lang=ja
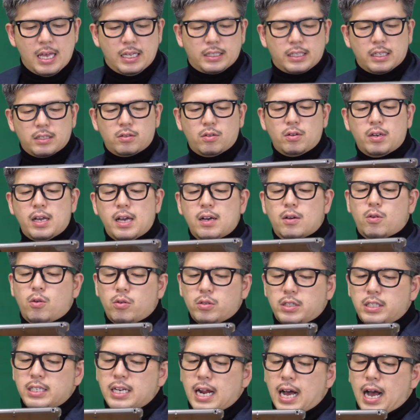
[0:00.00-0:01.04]
でそれがこ
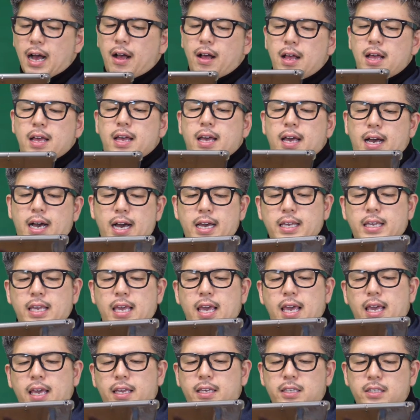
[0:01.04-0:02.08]
ちら、はい、
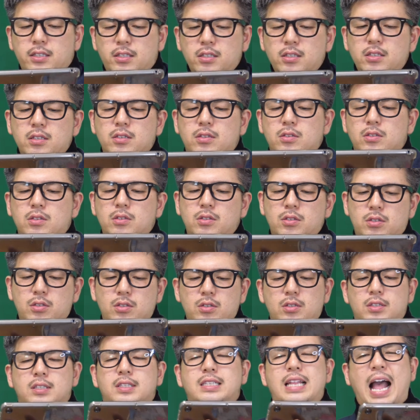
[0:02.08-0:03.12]
えー、奇数偶
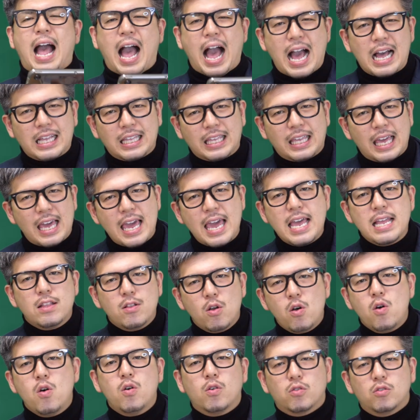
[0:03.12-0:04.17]
数だけ
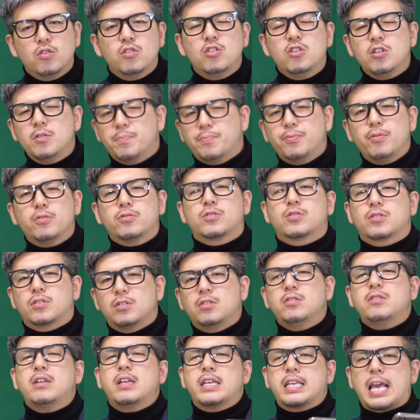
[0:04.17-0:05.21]
のグループを作
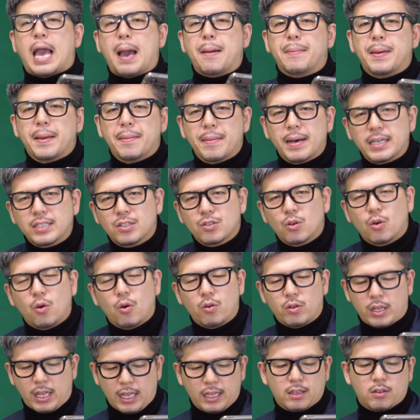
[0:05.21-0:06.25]
るのはやめましょ
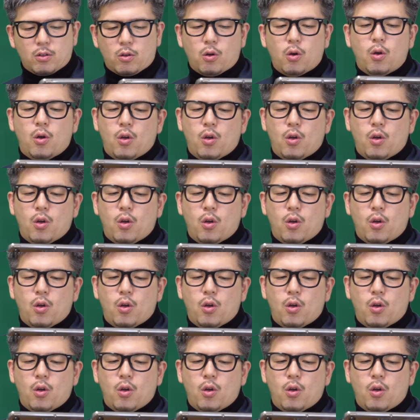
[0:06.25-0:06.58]
うねと。